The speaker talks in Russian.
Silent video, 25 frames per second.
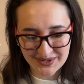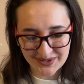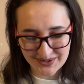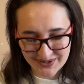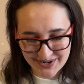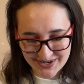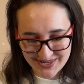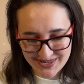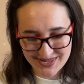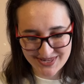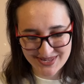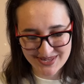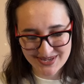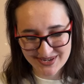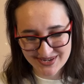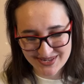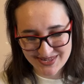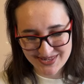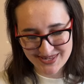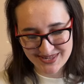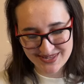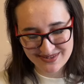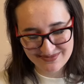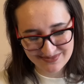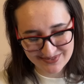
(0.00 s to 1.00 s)

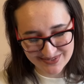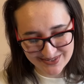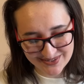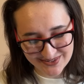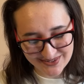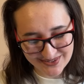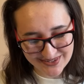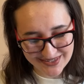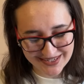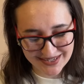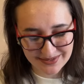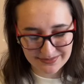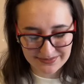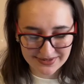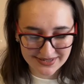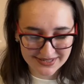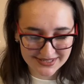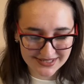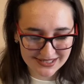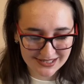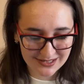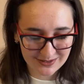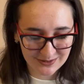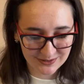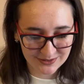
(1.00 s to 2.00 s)
очень-очень много,
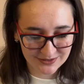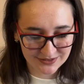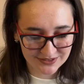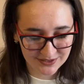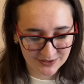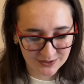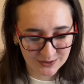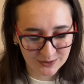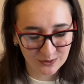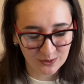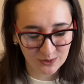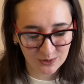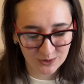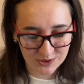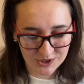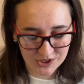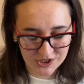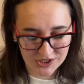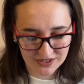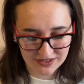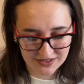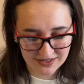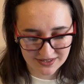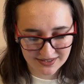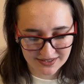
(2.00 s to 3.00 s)
определенно
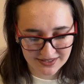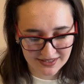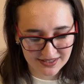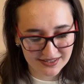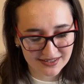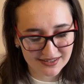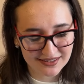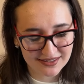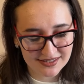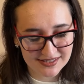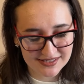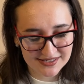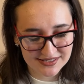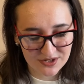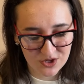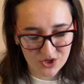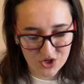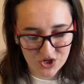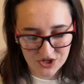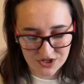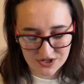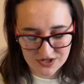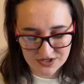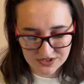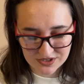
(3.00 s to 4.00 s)
толще эта книга
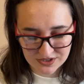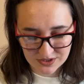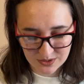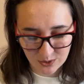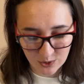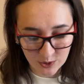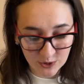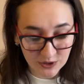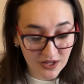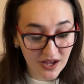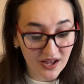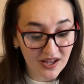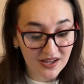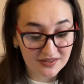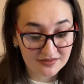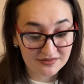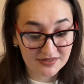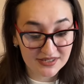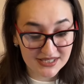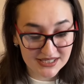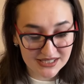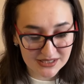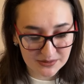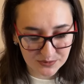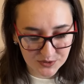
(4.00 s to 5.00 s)
«Рассечение Стоуна».
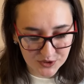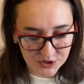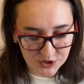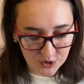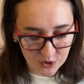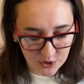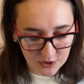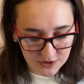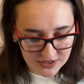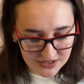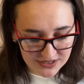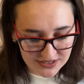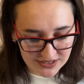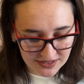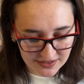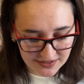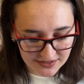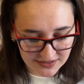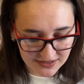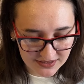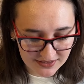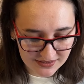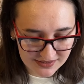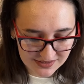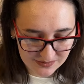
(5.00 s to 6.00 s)
800
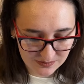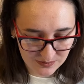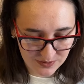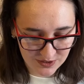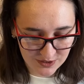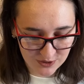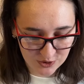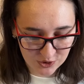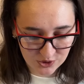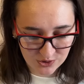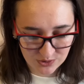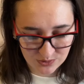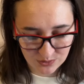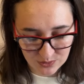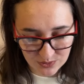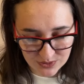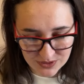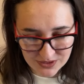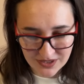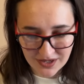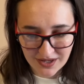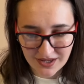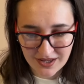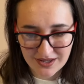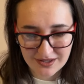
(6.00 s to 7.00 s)
страниц меня ждут
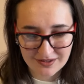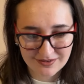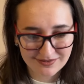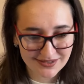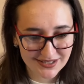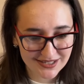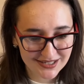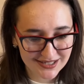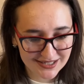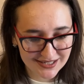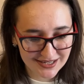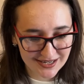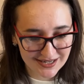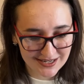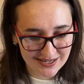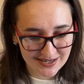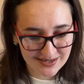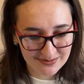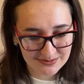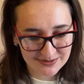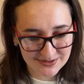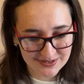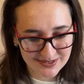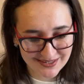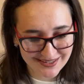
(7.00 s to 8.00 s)

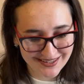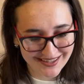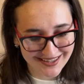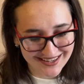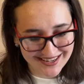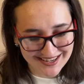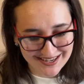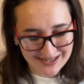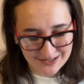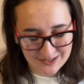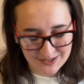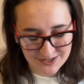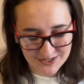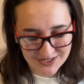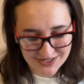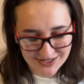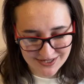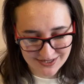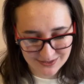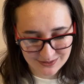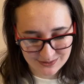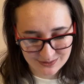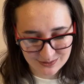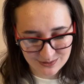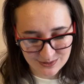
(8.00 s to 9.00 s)
великолепной
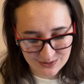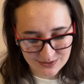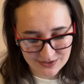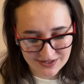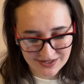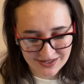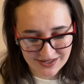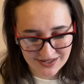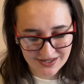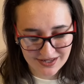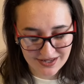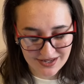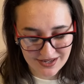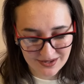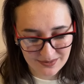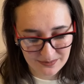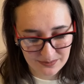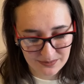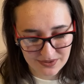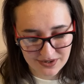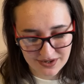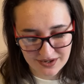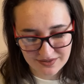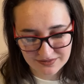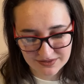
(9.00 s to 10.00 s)
литературы. Я,
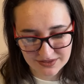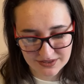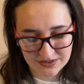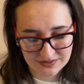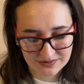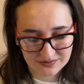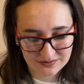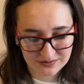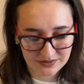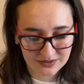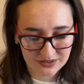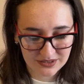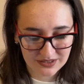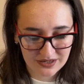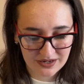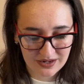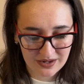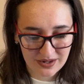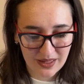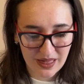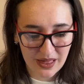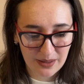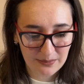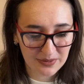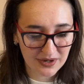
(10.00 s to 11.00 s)
правда, в
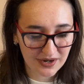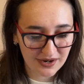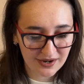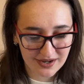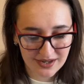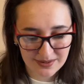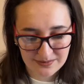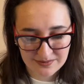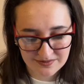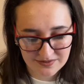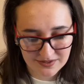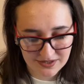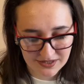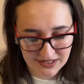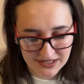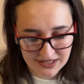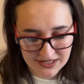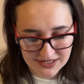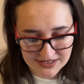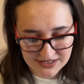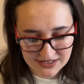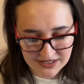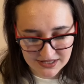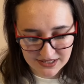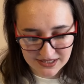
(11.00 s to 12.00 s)
Абрахаме
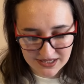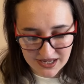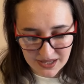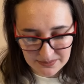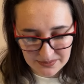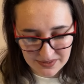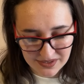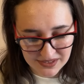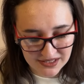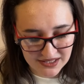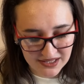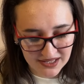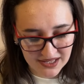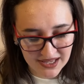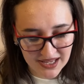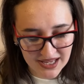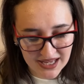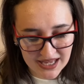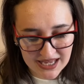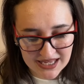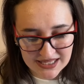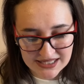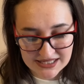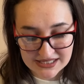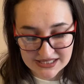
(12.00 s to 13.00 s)
Вергезе ни капельки
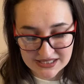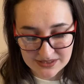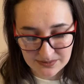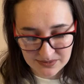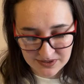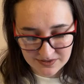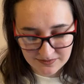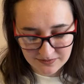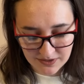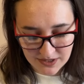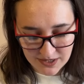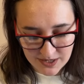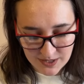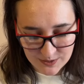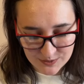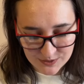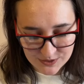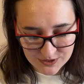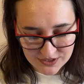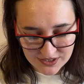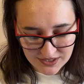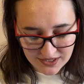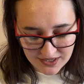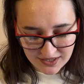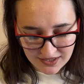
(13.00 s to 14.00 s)
не
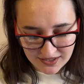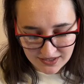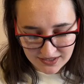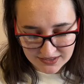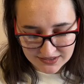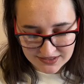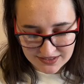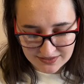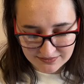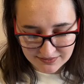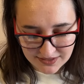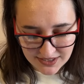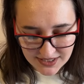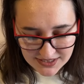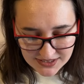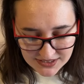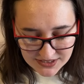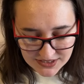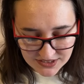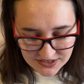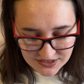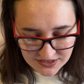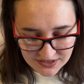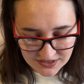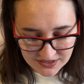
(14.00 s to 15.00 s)
сомневаюсь.
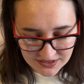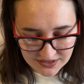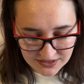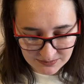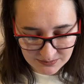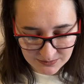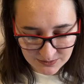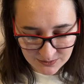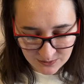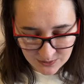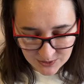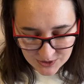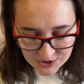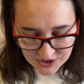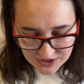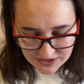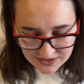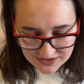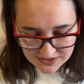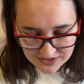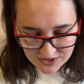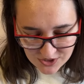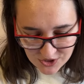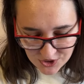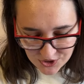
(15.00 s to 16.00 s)
Давайте немножко
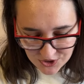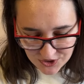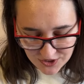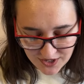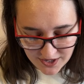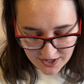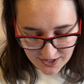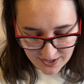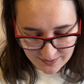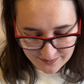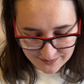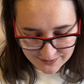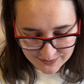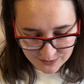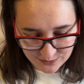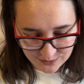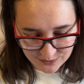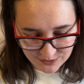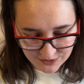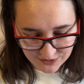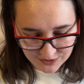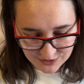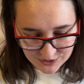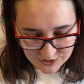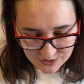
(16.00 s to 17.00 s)
зачитаю
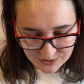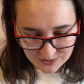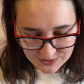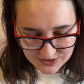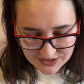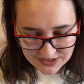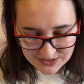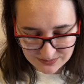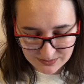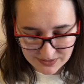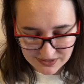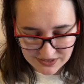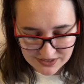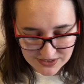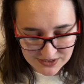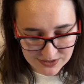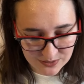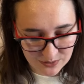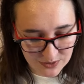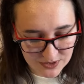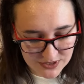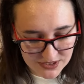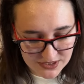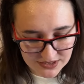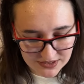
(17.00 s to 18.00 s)
все-таки, что здесь
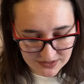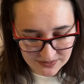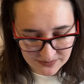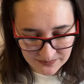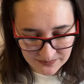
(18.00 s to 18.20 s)
происходит.